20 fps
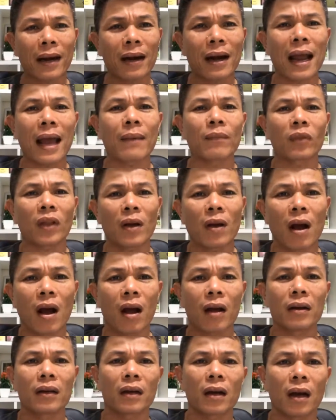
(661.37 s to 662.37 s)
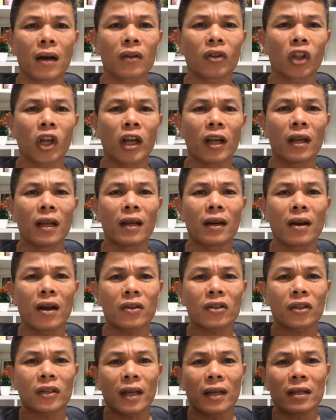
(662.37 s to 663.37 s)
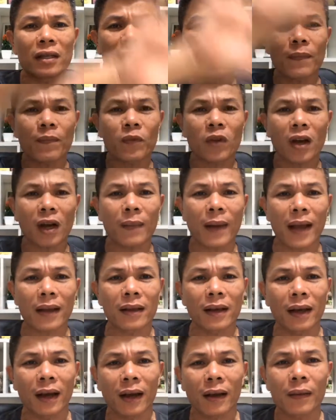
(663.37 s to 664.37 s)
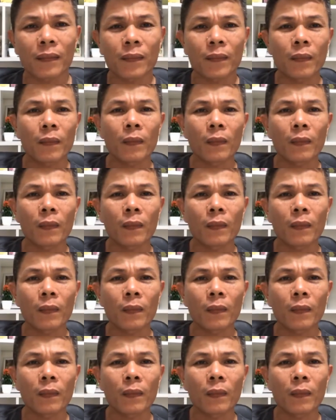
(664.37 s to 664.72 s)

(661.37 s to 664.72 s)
bạn làm theo họ được đó thì nó sẽ giúp cho các bạn gì ạ